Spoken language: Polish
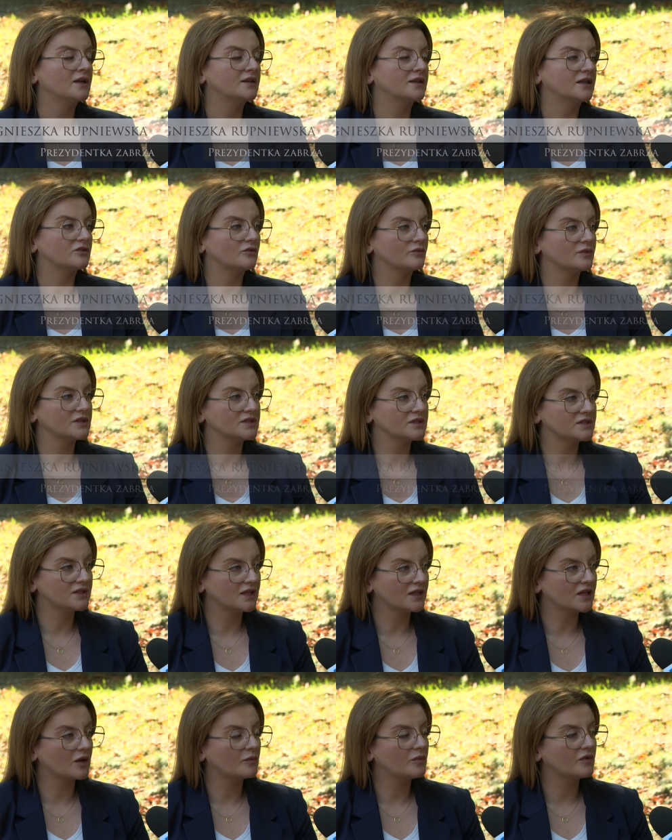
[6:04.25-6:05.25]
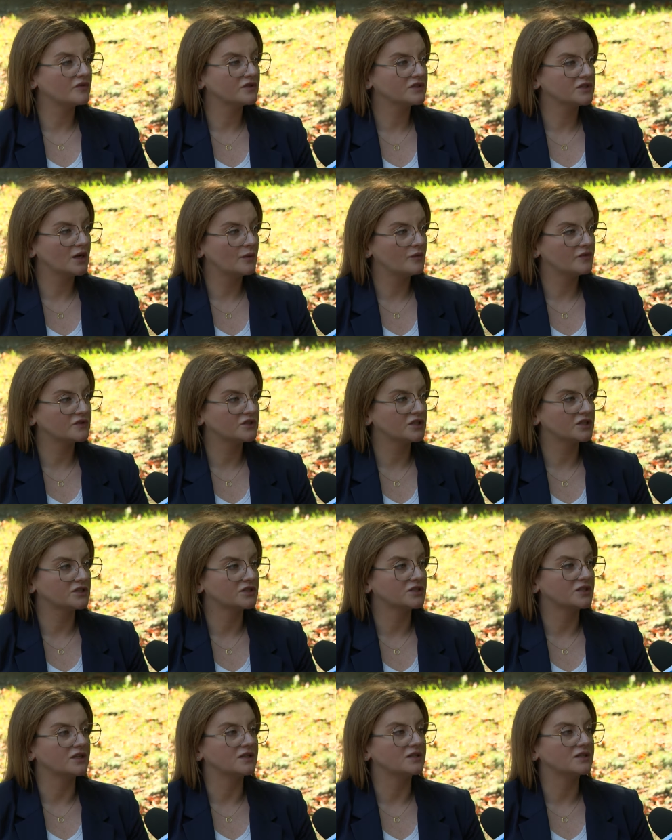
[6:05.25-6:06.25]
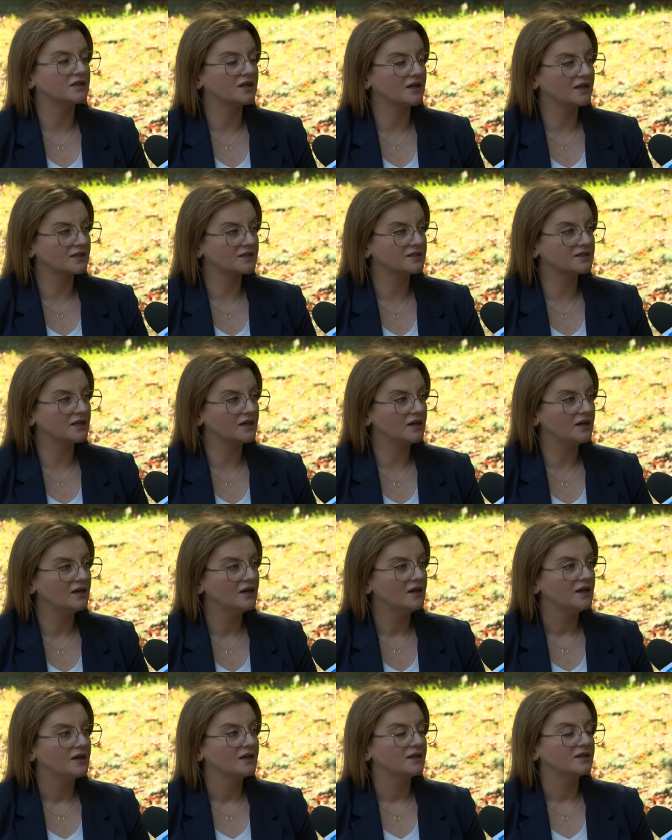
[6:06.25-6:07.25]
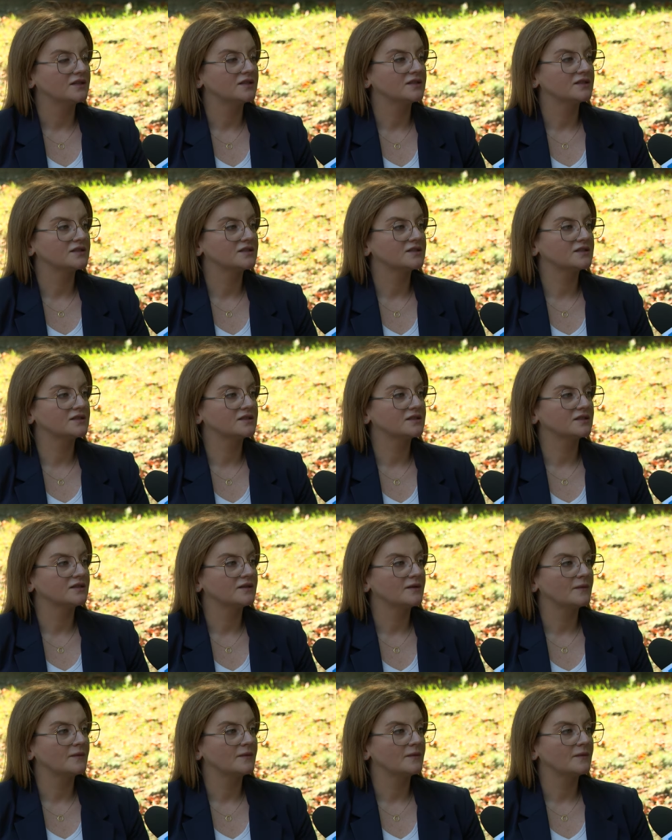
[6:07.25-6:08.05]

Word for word: Natomiast tak jak powiedziałam wcześniej, dyrekcja jest